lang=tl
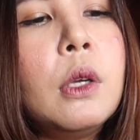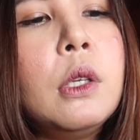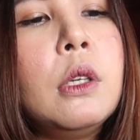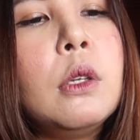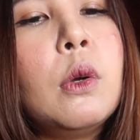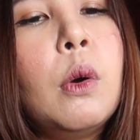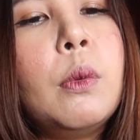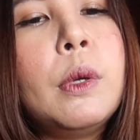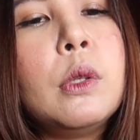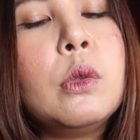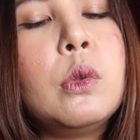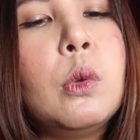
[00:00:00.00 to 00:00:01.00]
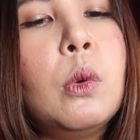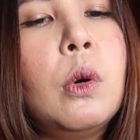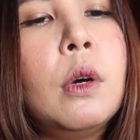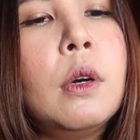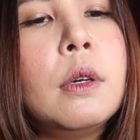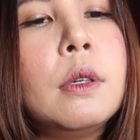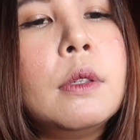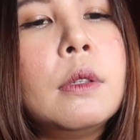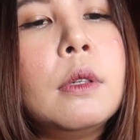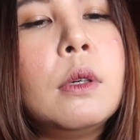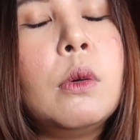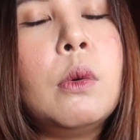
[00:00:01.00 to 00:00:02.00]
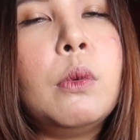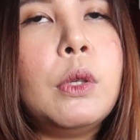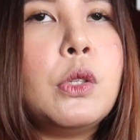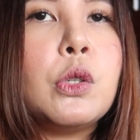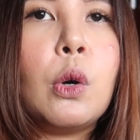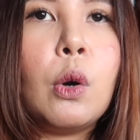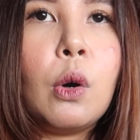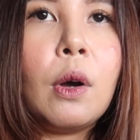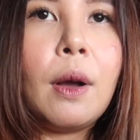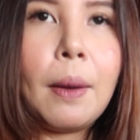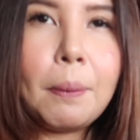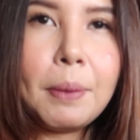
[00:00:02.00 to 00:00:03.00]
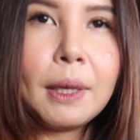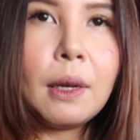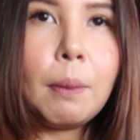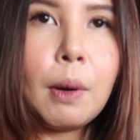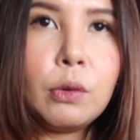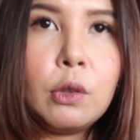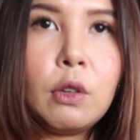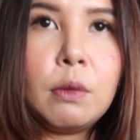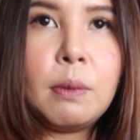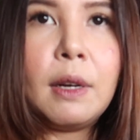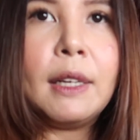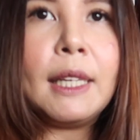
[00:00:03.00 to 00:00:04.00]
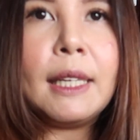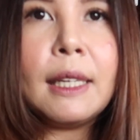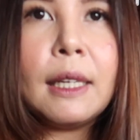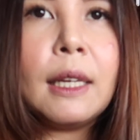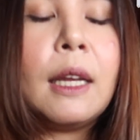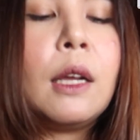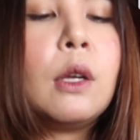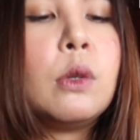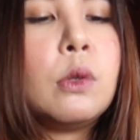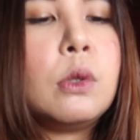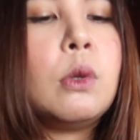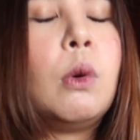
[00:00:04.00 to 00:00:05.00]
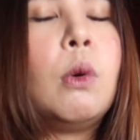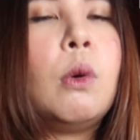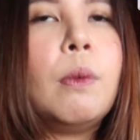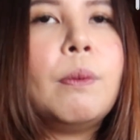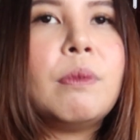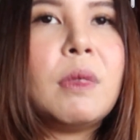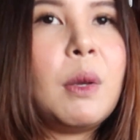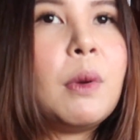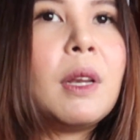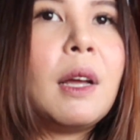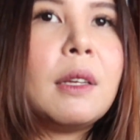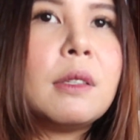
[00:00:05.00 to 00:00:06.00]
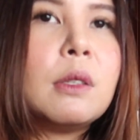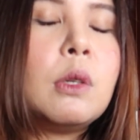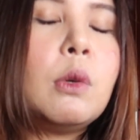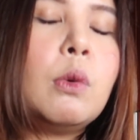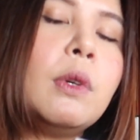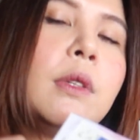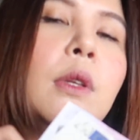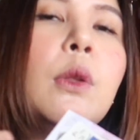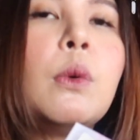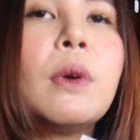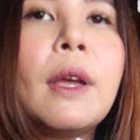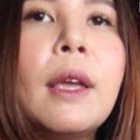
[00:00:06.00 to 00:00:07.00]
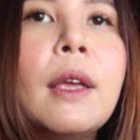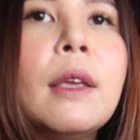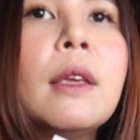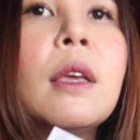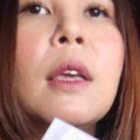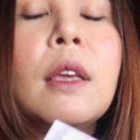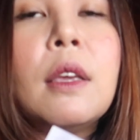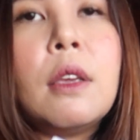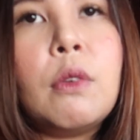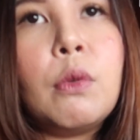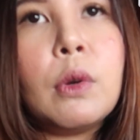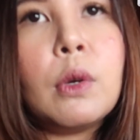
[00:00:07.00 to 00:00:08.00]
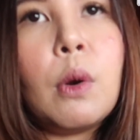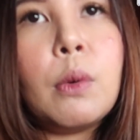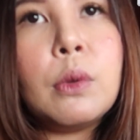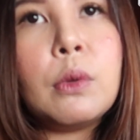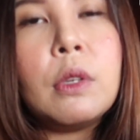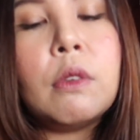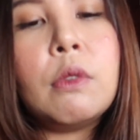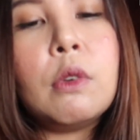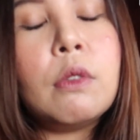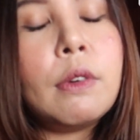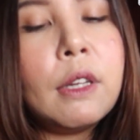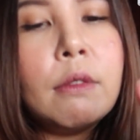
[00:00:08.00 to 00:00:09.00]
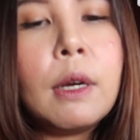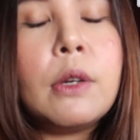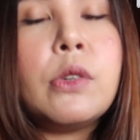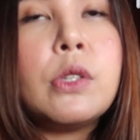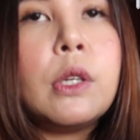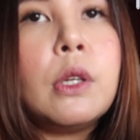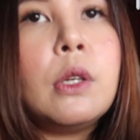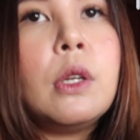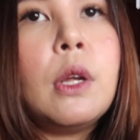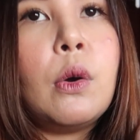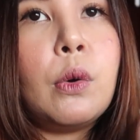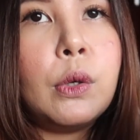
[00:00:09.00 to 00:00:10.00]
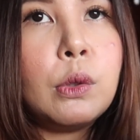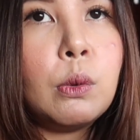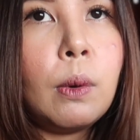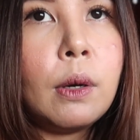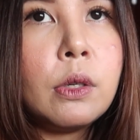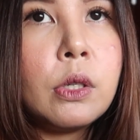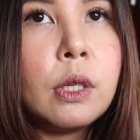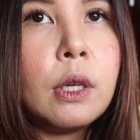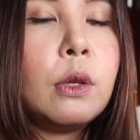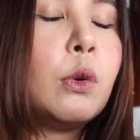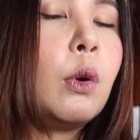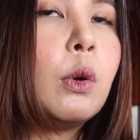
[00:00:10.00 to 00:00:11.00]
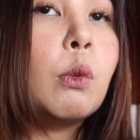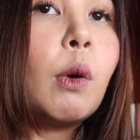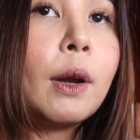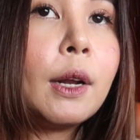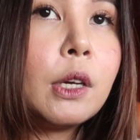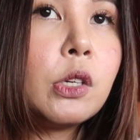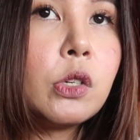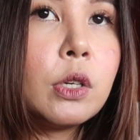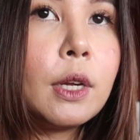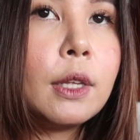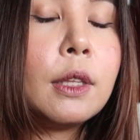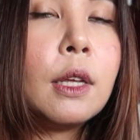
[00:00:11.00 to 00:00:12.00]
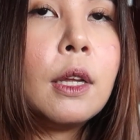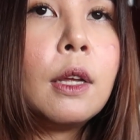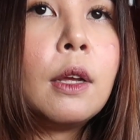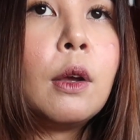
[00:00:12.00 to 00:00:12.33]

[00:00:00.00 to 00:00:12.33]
you're going to uh, withdraw big amount of money So they will ask you, is it okay if we're going to give you 500 or 200 or 100